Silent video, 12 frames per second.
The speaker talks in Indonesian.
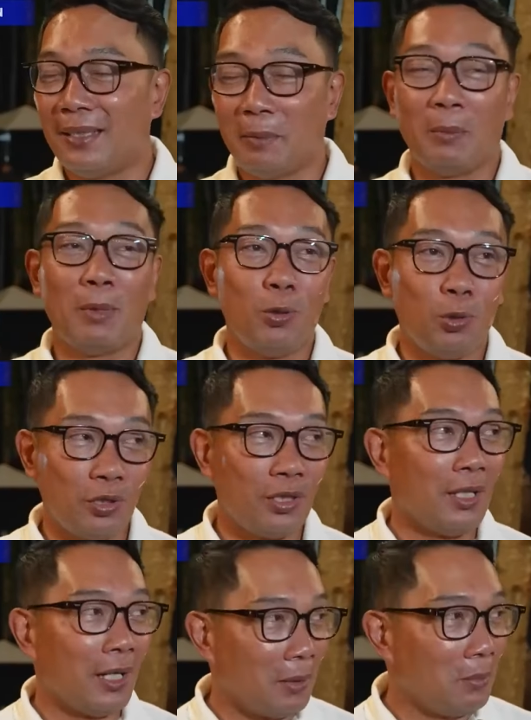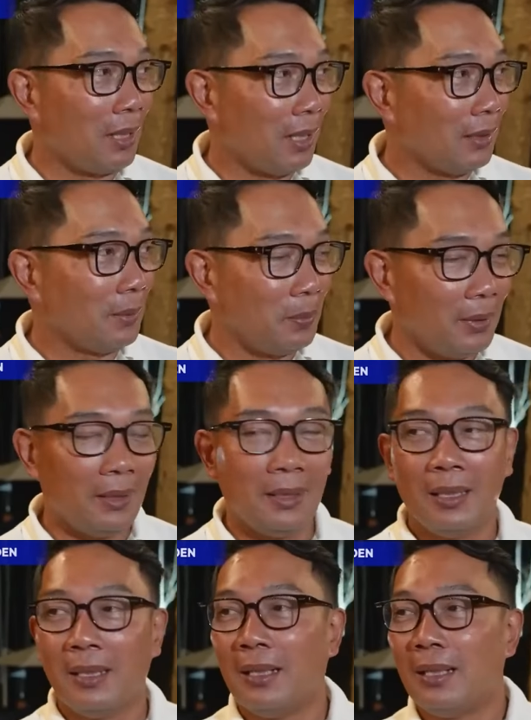ya memang ngurus negara berat tapi
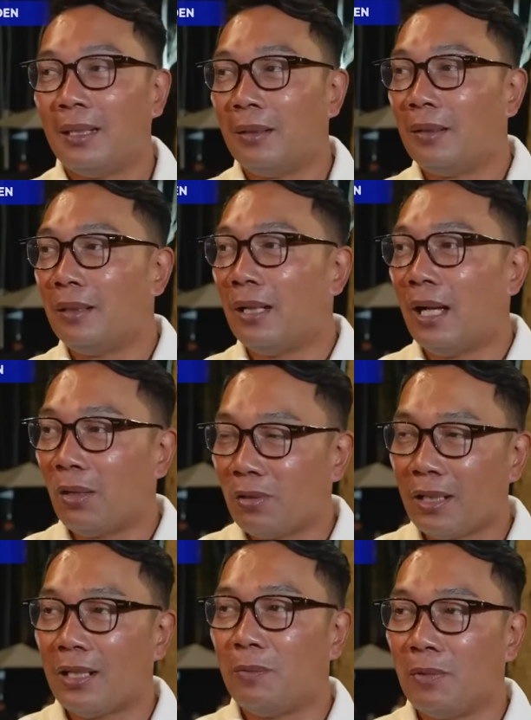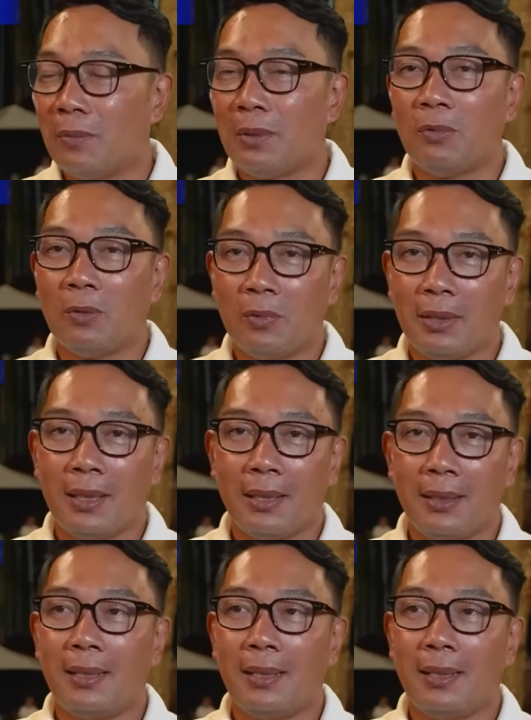harus ada momen-momen yang